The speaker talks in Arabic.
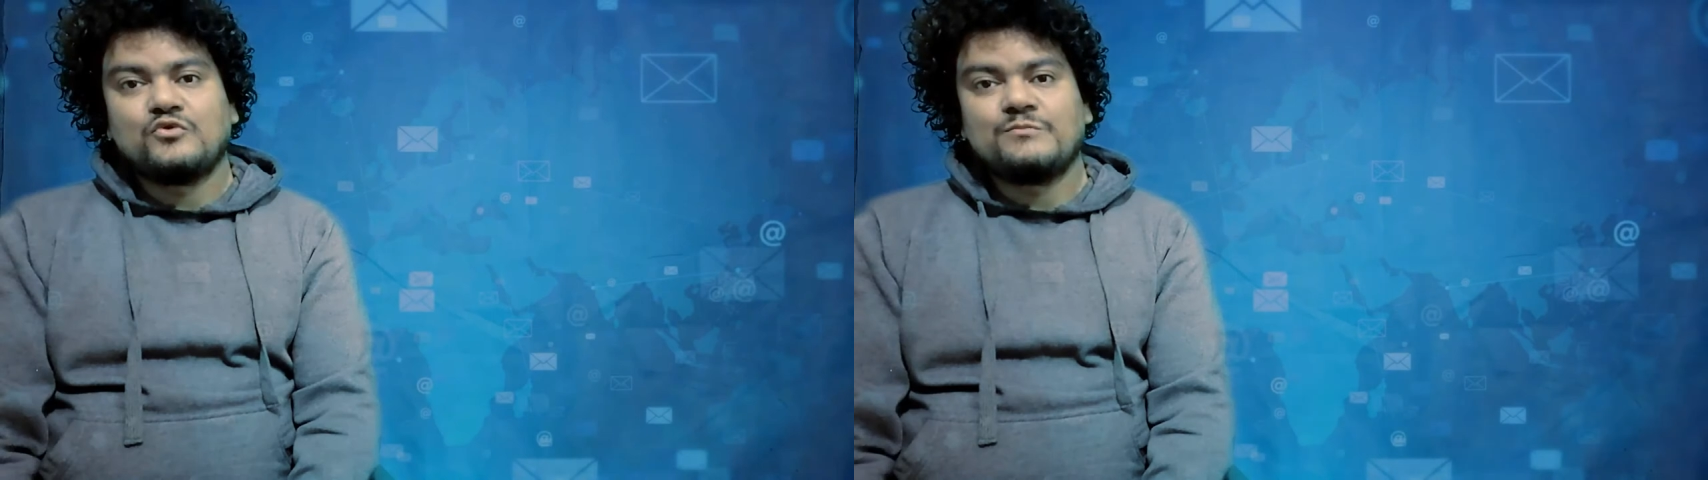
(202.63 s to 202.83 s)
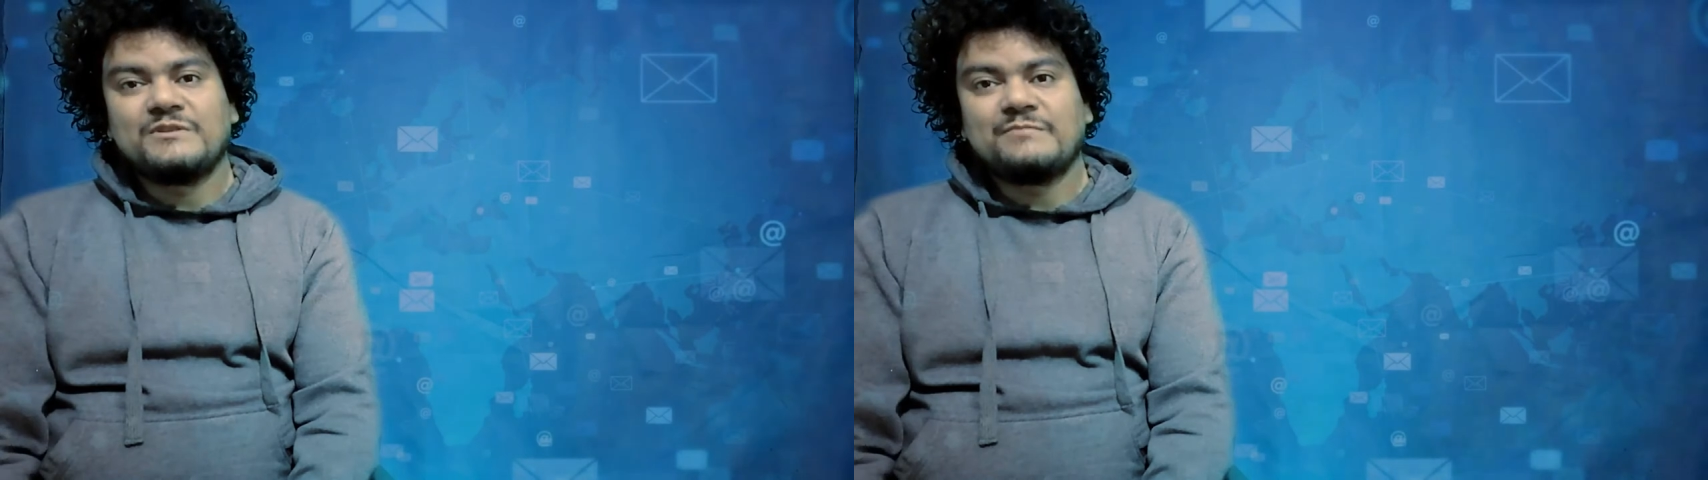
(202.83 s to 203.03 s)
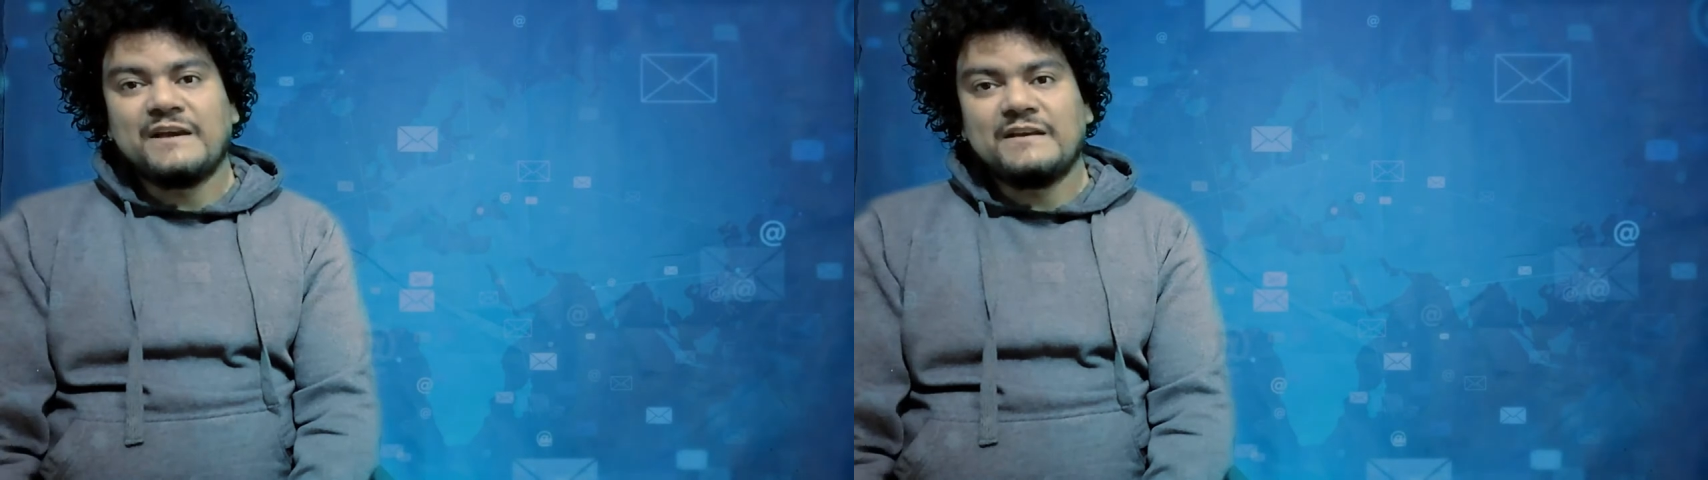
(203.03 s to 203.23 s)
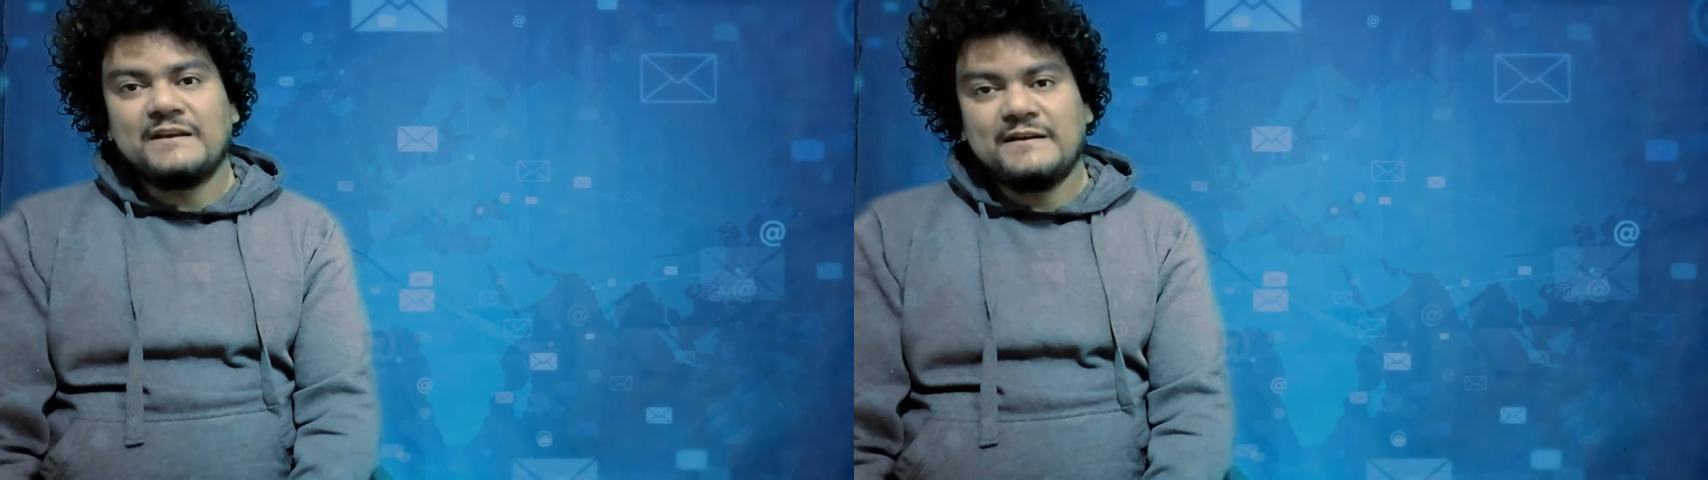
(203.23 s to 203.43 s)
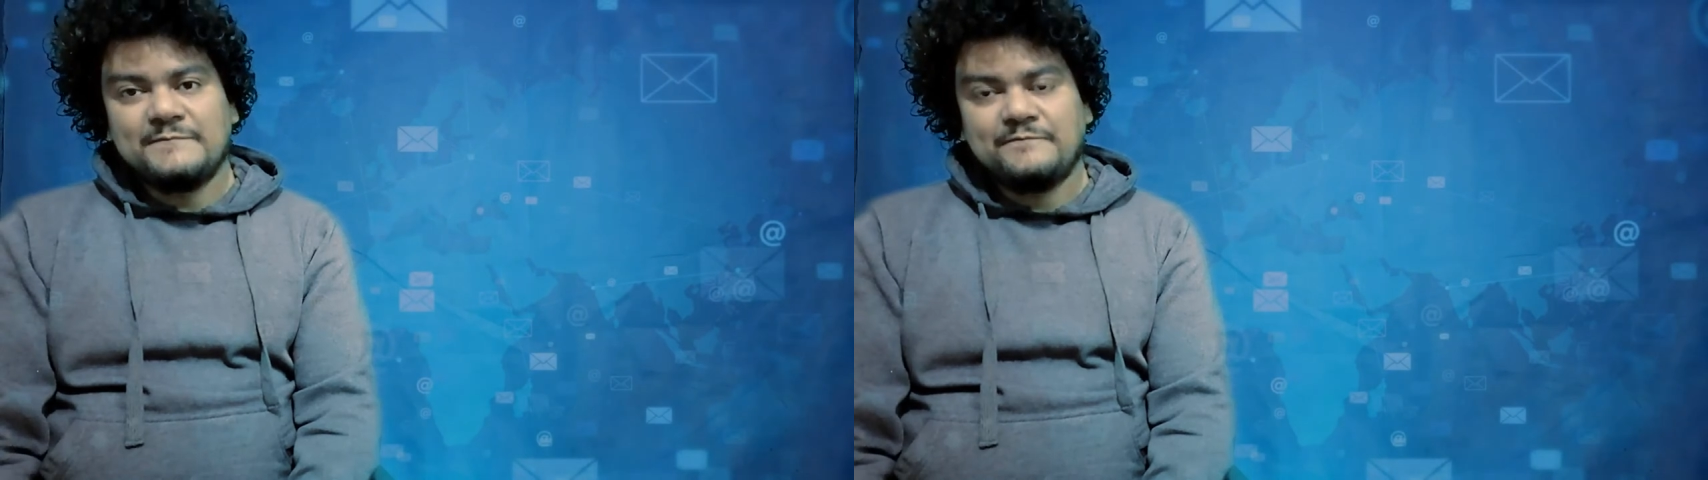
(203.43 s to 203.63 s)
ومتبقي
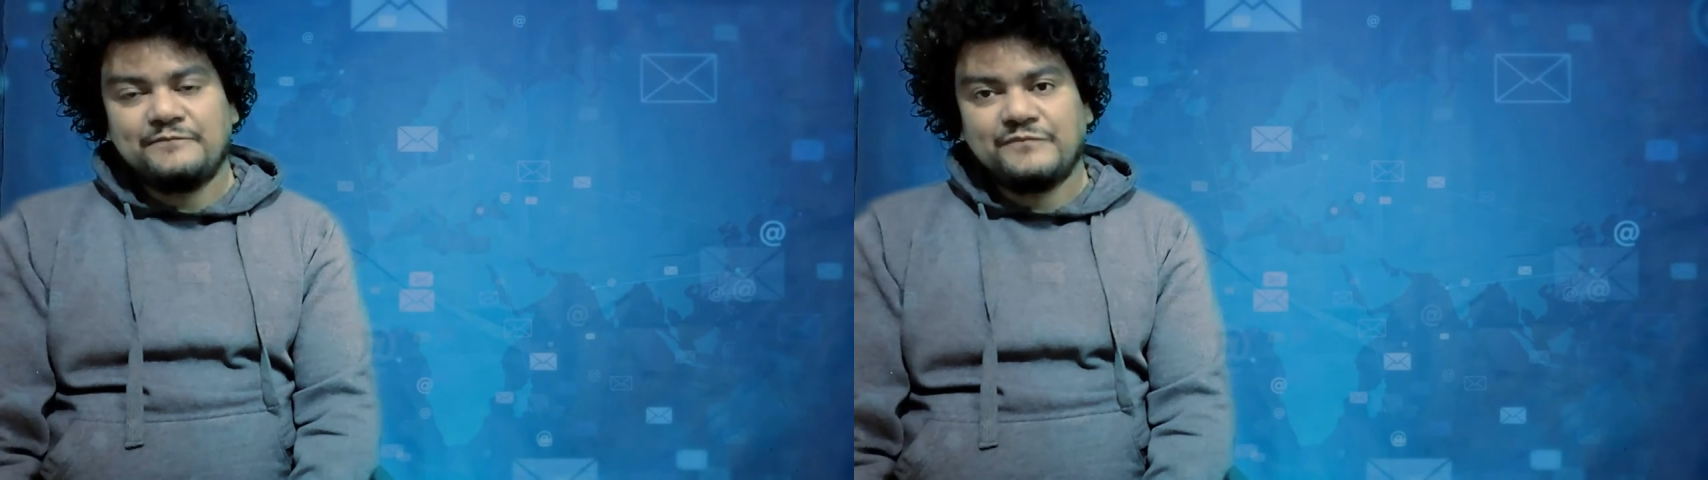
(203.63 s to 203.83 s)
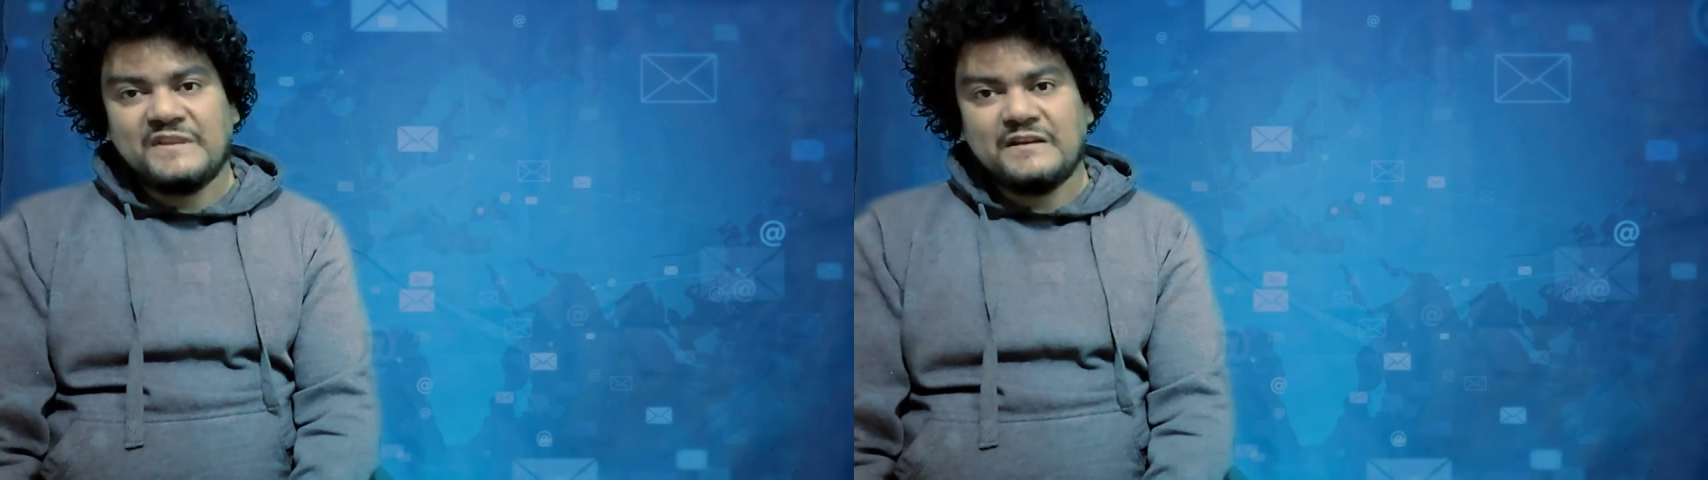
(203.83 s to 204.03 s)
لها